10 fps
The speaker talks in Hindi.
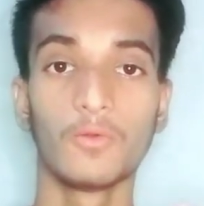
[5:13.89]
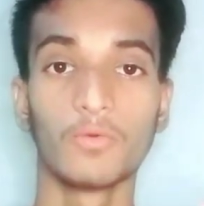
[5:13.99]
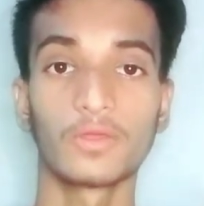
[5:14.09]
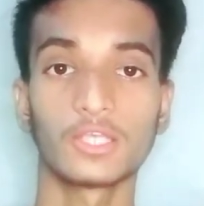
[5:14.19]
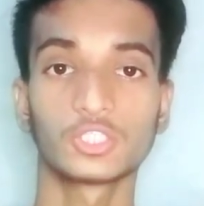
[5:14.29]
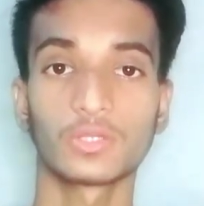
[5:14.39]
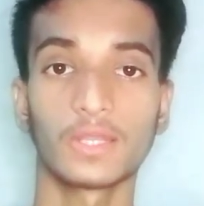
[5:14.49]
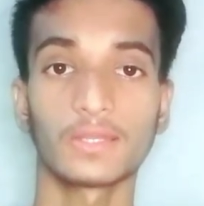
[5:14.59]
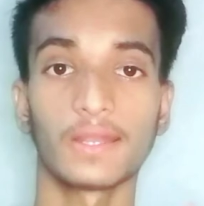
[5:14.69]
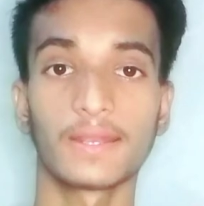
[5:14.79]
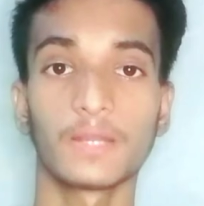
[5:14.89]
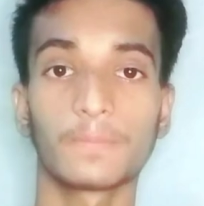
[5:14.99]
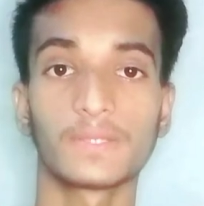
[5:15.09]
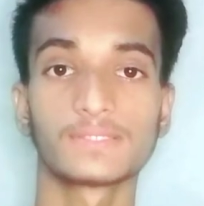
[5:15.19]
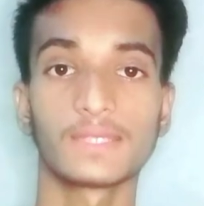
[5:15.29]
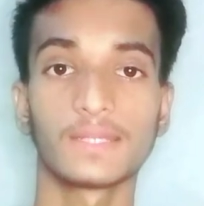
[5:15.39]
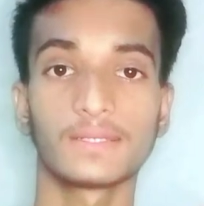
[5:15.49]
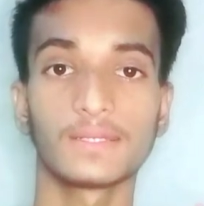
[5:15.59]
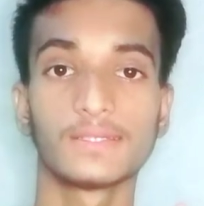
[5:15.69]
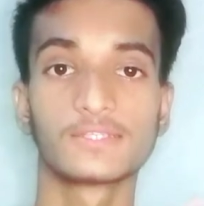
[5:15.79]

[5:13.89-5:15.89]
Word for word: वो रेस्टोरेंट 100 परसेंट